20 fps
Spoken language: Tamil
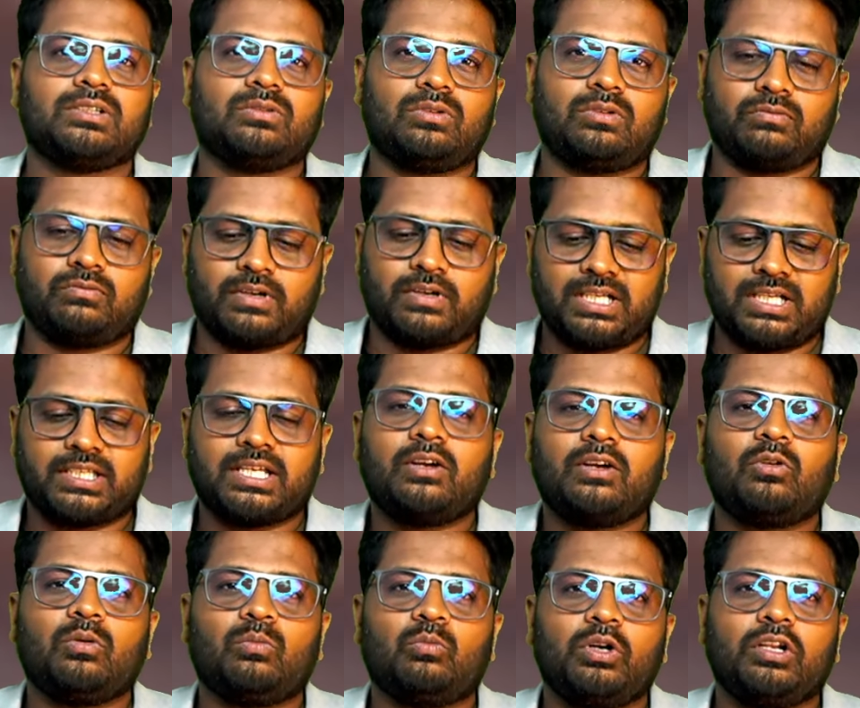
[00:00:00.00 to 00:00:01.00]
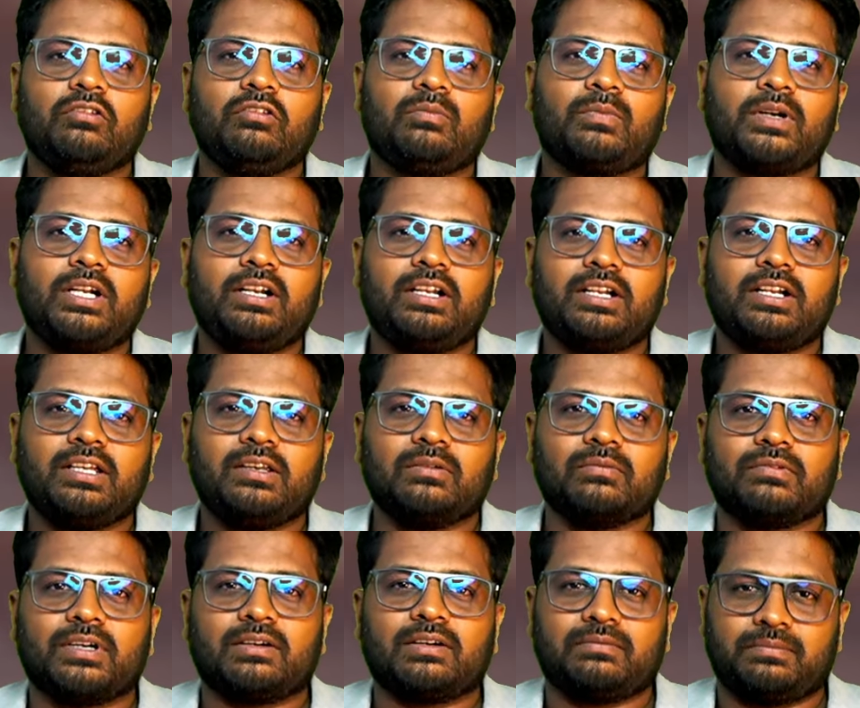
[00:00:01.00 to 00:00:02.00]
ஒரு வாழ்க்கையில் ஒரு முடிவு பண்ணிக்கிட்டு இன்றைக்கி
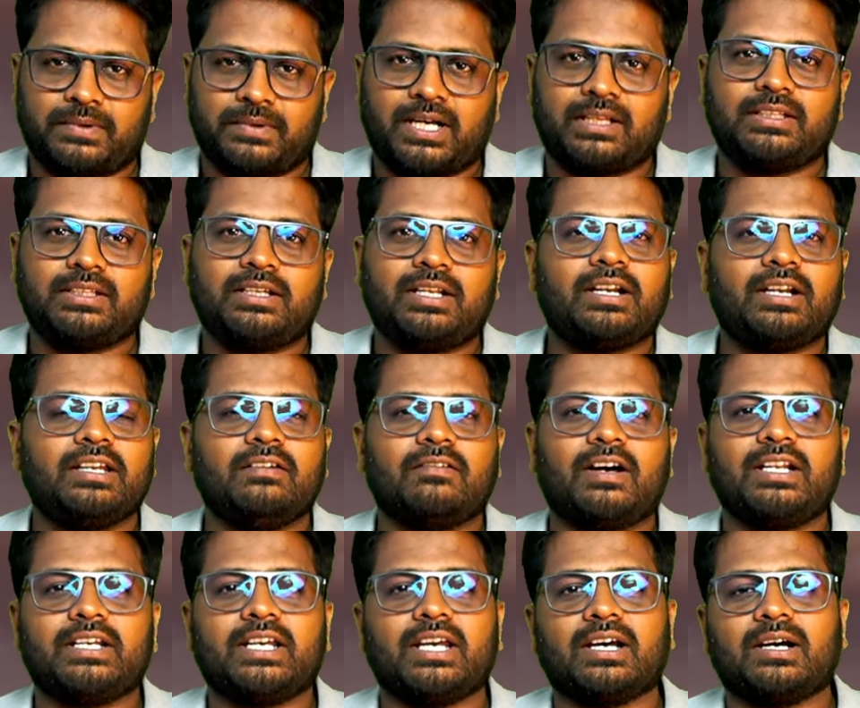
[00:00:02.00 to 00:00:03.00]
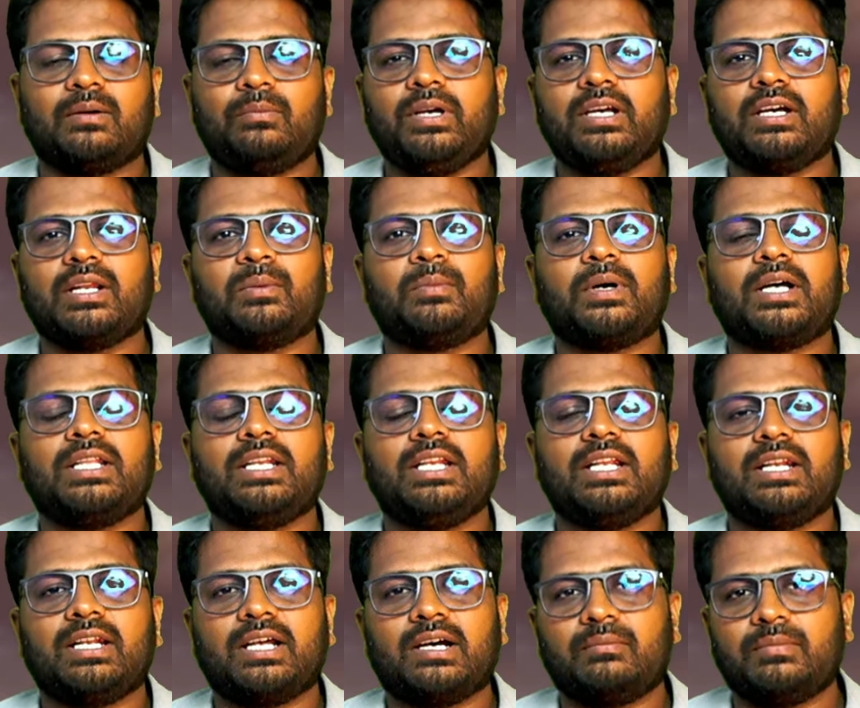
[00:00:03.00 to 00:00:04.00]
வா பார்த்துக்கிறேன் இன்றைக்கி வாழ்க்கை அப்படிங்கிற மாதிரி
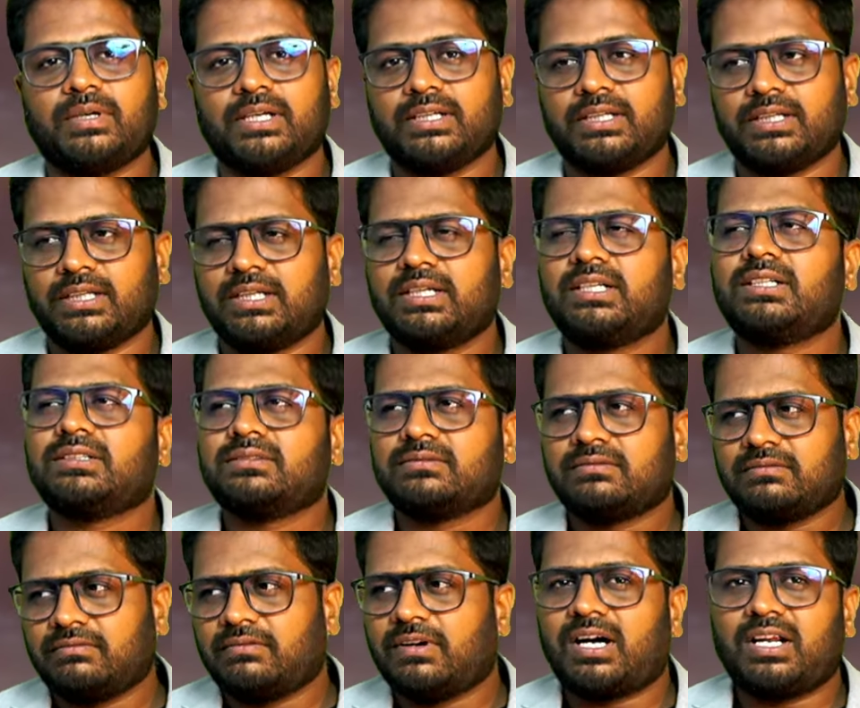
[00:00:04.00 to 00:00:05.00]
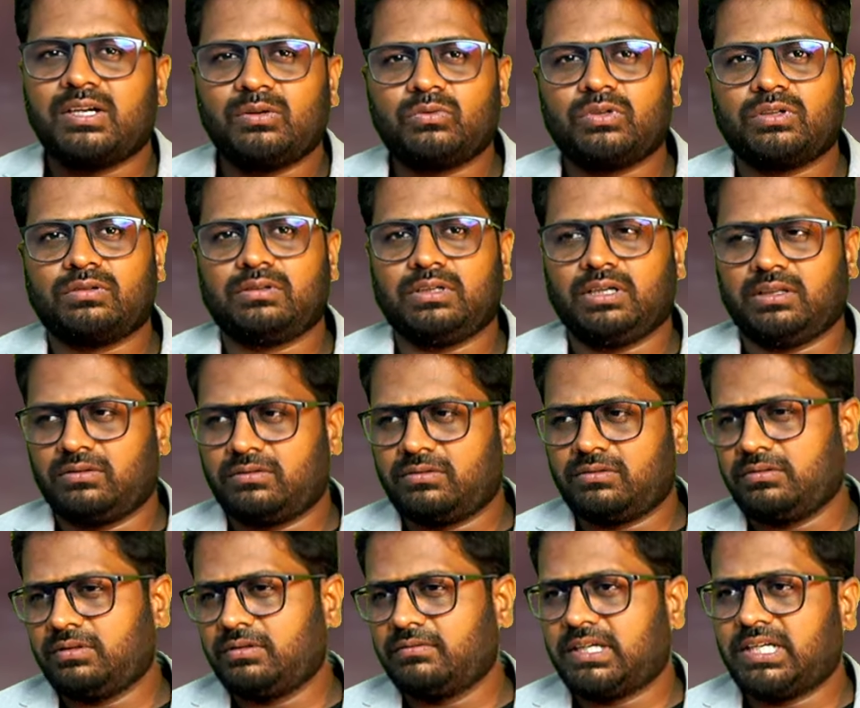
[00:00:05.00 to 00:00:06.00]
இல்லாமல் வாழ்வோம் ஏதோ
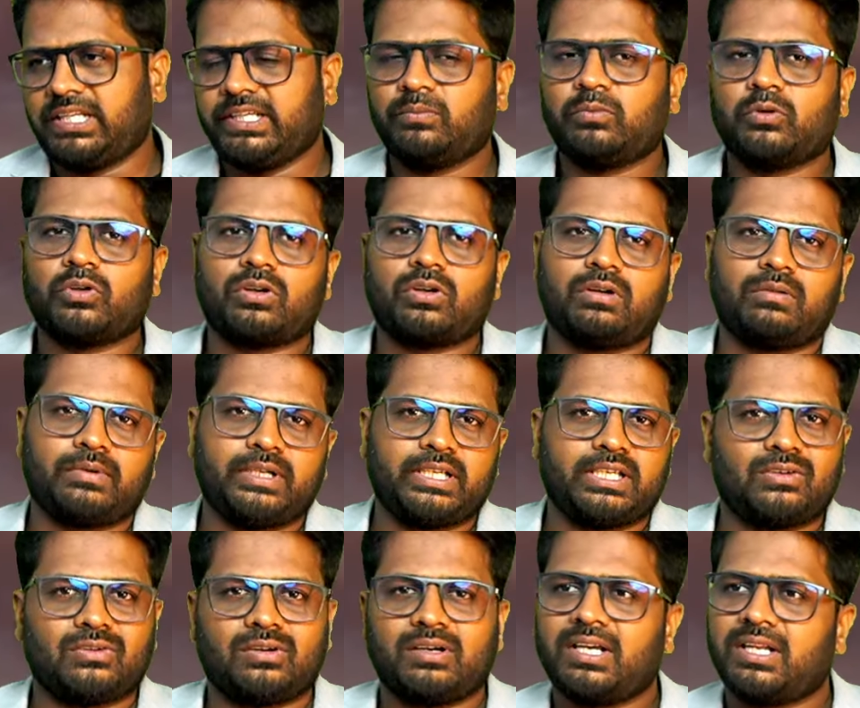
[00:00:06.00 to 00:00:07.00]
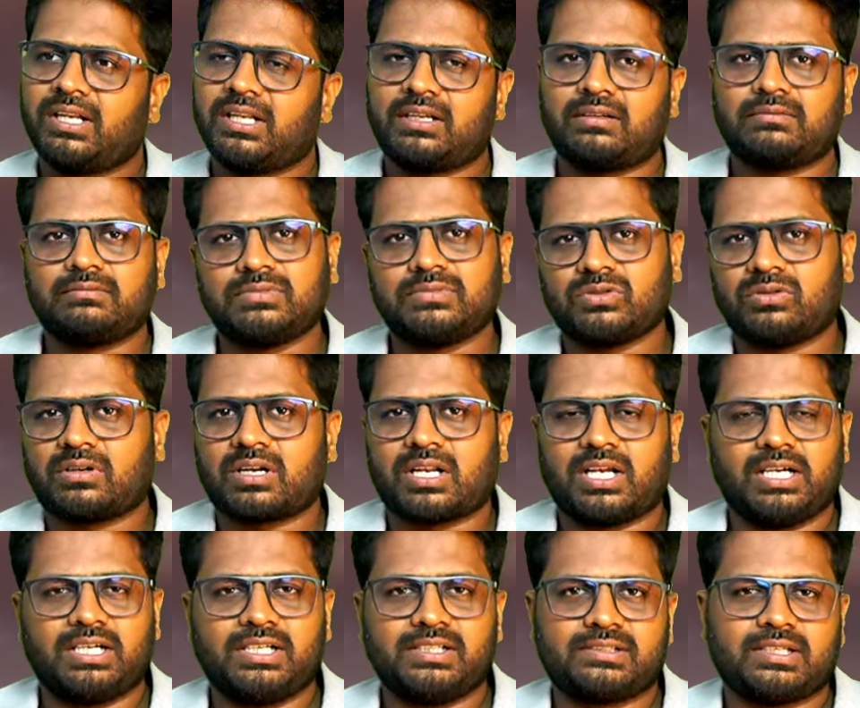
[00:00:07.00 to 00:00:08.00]
இந்த வேலைக்கு போகிறோம் வைக்கிறோம் எல்லாம்
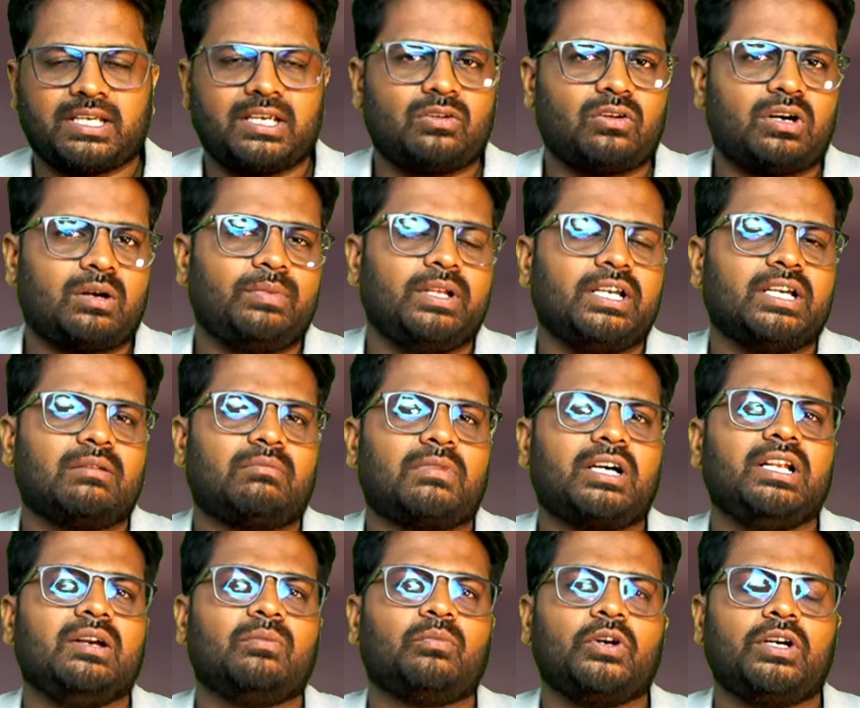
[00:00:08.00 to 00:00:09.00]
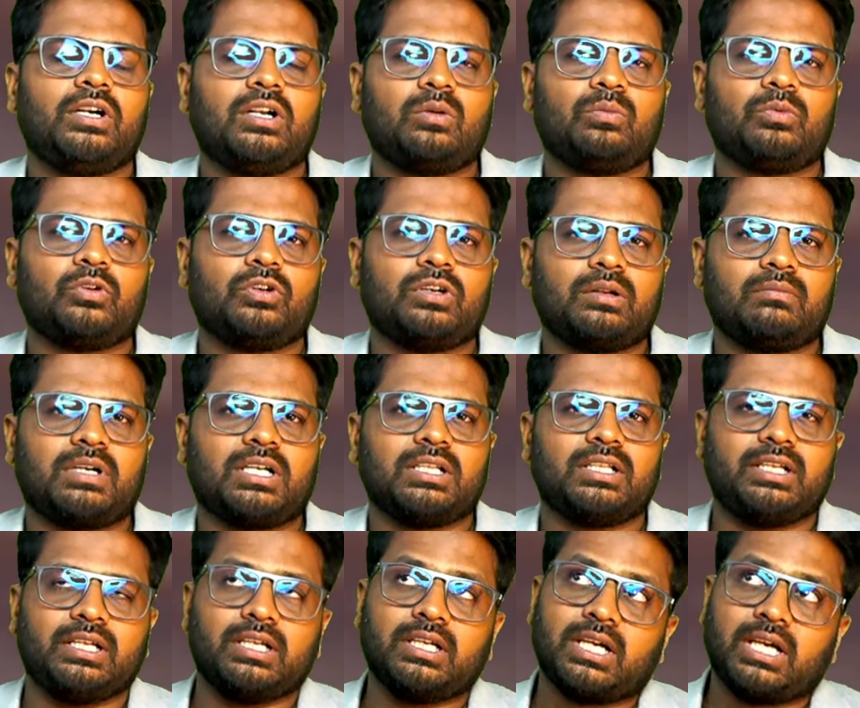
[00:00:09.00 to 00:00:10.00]
சொல்கிறாங்க செய்கிறோம் அப்படிங்கிற மாதிரியே போய்கிட்டு இருக்கோங்கிற
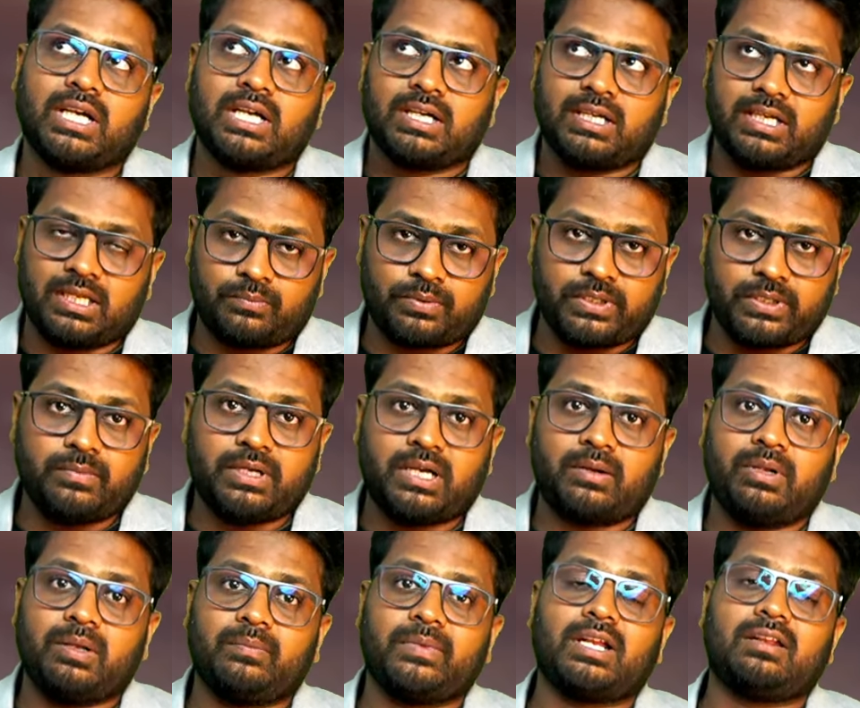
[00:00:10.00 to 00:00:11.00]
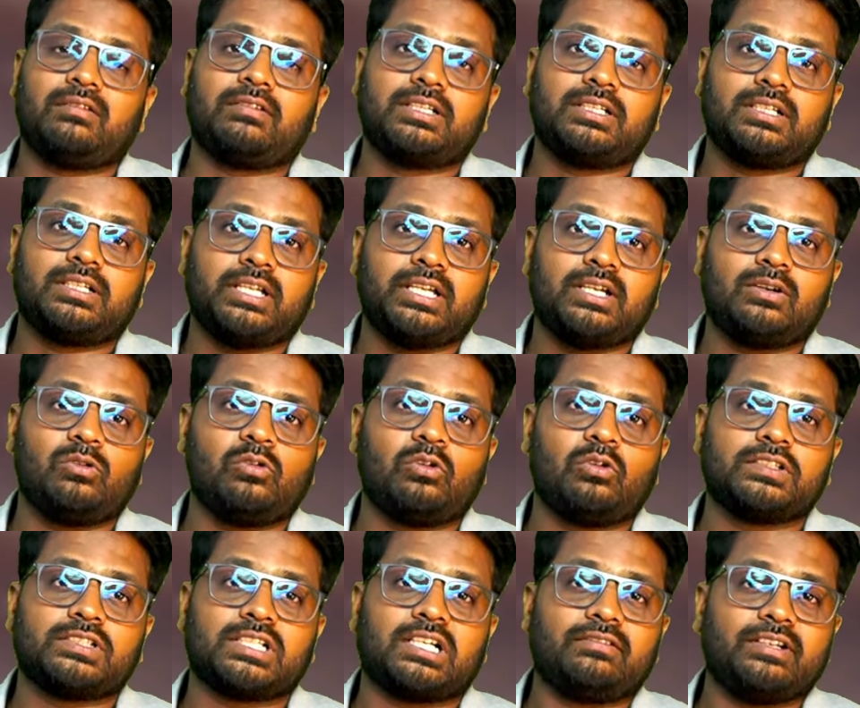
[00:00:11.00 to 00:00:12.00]
மாதிரி எப்பயுமே அப்படியே மேலே பார்த்துக்கிட்டே
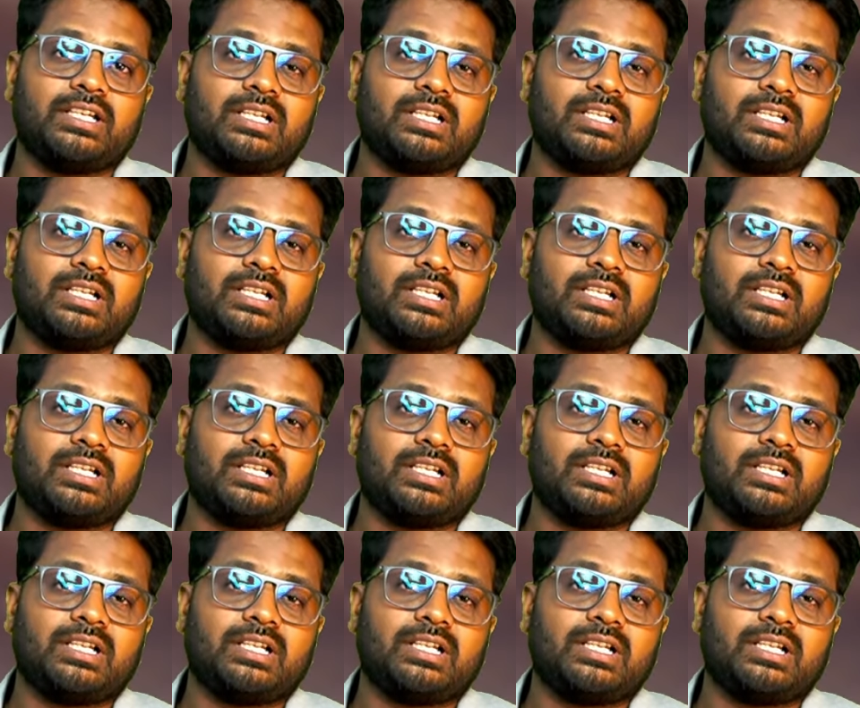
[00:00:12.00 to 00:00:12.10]
க்ளூலெஸ்ஸாகவே